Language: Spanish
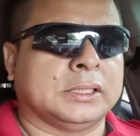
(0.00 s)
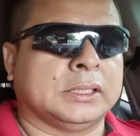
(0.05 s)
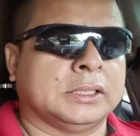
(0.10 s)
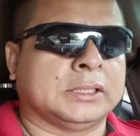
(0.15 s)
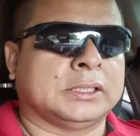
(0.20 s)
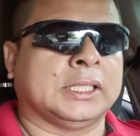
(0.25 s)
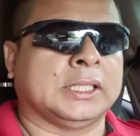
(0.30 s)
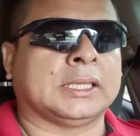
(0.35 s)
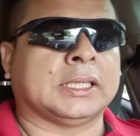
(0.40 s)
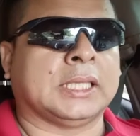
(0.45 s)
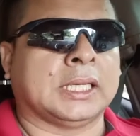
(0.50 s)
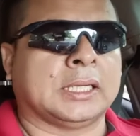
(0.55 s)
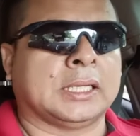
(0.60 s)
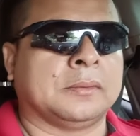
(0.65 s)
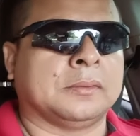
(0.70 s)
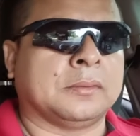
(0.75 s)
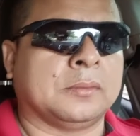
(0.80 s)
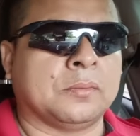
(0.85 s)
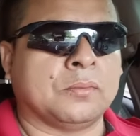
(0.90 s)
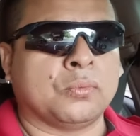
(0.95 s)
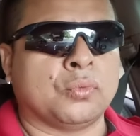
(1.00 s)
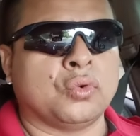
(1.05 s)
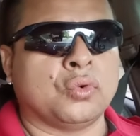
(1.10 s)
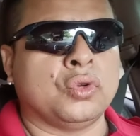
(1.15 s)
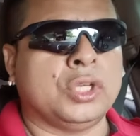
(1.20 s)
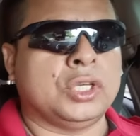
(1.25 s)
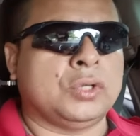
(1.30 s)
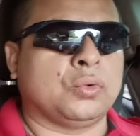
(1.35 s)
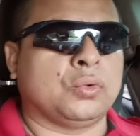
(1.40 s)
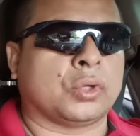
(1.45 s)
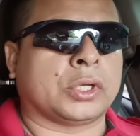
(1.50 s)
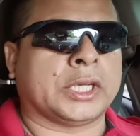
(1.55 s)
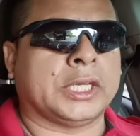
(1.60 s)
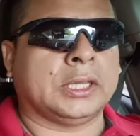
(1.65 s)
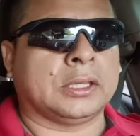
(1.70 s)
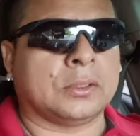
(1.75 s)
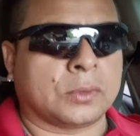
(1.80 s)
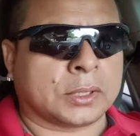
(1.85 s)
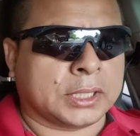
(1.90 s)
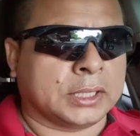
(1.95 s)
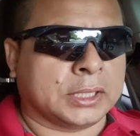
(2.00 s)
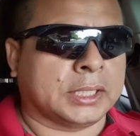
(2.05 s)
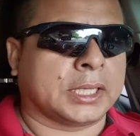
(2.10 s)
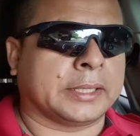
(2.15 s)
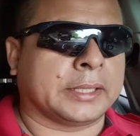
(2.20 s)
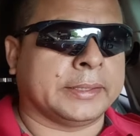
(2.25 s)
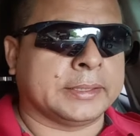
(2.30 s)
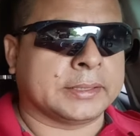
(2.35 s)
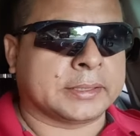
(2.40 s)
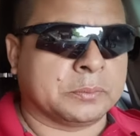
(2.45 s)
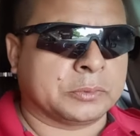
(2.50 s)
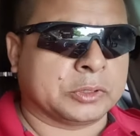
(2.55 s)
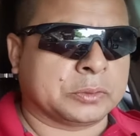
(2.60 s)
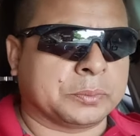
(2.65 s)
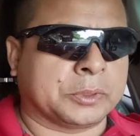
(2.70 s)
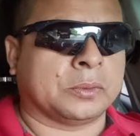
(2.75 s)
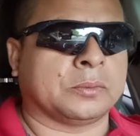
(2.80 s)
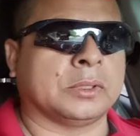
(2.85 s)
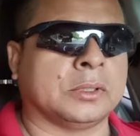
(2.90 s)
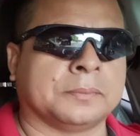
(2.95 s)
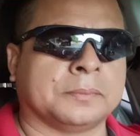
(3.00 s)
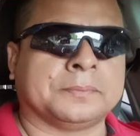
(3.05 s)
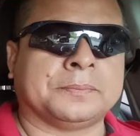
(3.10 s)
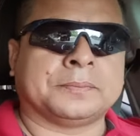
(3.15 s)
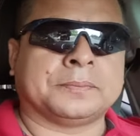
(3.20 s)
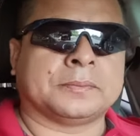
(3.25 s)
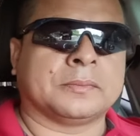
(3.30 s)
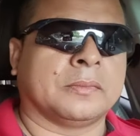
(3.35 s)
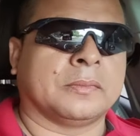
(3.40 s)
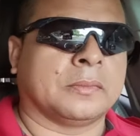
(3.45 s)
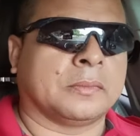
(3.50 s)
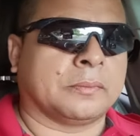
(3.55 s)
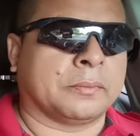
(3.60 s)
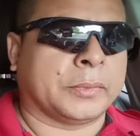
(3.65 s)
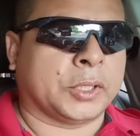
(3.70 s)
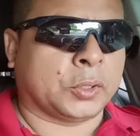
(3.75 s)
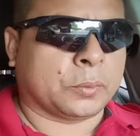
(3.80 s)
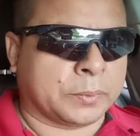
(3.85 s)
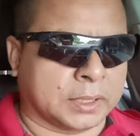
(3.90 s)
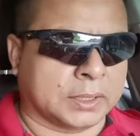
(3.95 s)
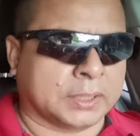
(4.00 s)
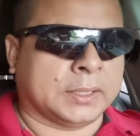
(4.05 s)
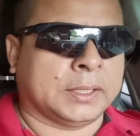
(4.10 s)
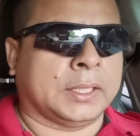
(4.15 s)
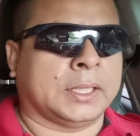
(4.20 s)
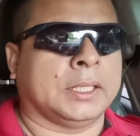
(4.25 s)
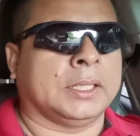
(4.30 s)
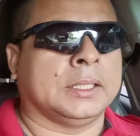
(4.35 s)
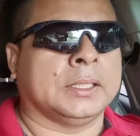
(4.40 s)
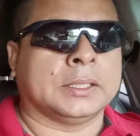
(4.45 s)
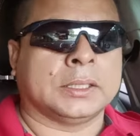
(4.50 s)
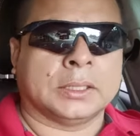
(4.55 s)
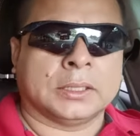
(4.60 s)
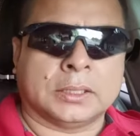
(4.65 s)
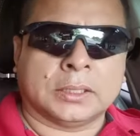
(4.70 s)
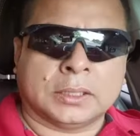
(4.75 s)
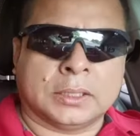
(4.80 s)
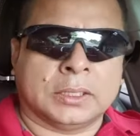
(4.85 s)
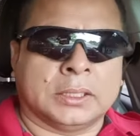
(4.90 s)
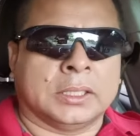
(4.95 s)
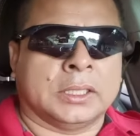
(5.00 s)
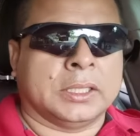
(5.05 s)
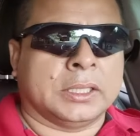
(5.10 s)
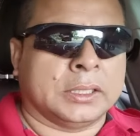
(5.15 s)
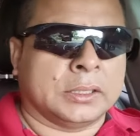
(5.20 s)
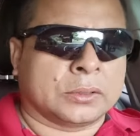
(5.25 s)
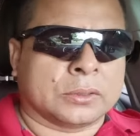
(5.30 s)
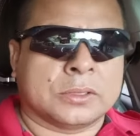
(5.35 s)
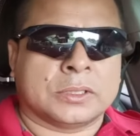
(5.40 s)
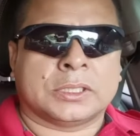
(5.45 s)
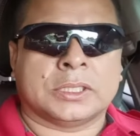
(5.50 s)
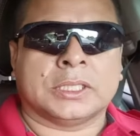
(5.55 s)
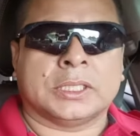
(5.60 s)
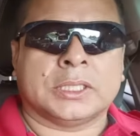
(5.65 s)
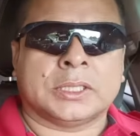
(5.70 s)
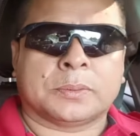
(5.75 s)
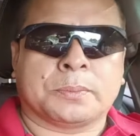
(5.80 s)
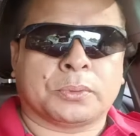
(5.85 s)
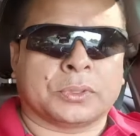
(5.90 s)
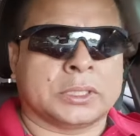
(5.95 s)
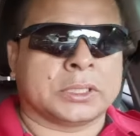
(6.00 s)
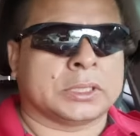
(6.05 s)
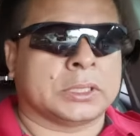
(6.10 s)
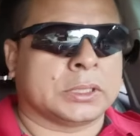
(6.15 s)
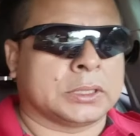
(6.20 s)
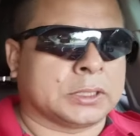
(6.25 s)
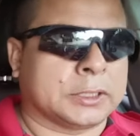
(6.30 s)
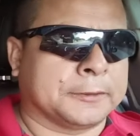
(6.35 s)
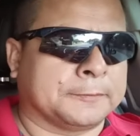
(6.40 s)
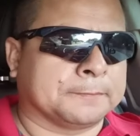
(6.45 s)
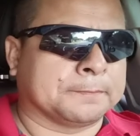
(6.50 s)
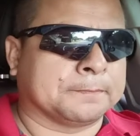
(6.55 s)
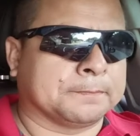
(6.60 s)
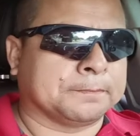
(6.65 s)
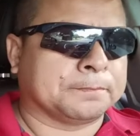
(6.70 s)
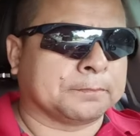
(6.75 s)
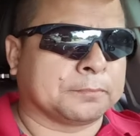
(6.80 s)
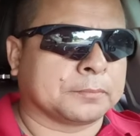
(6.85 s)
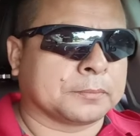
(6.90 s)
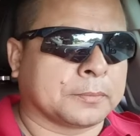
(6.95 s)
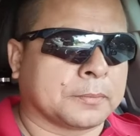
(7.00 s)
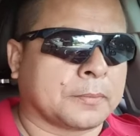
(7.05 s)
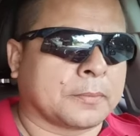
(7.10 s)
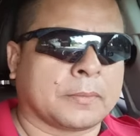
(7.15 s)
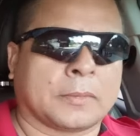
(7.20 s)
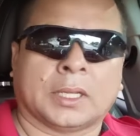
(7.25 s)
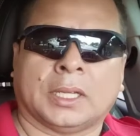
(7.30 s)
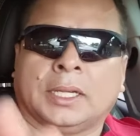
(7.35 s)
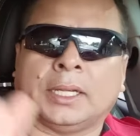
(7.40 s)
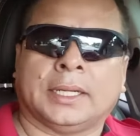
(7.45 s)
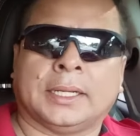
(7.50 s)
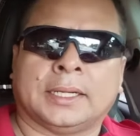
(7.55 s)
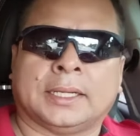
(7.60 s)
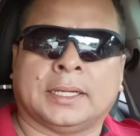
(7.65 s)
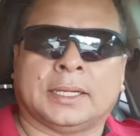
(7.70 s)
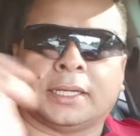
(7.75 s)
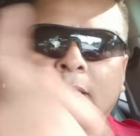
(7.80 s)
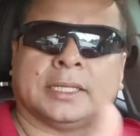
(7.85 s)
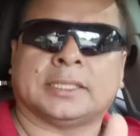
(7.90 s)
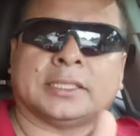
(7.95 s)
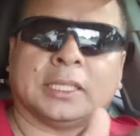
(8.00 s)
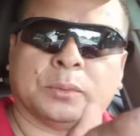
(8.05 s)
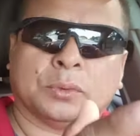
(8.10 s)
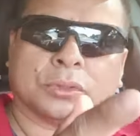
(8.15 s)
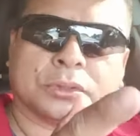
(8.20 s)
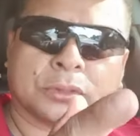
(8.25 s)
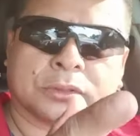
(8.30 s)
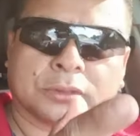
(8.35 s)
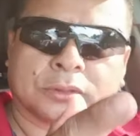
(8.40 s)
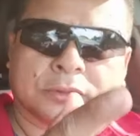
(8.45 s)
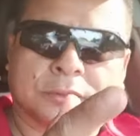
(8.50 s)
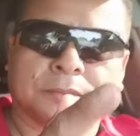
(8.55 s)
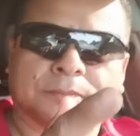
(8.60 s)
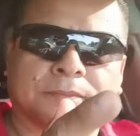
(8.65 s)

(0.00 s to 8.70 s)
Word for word: sea tan muy urgente, urgente que necesitemos, pero bueno, pero para tener ahí. Entonces, pues, rezamos.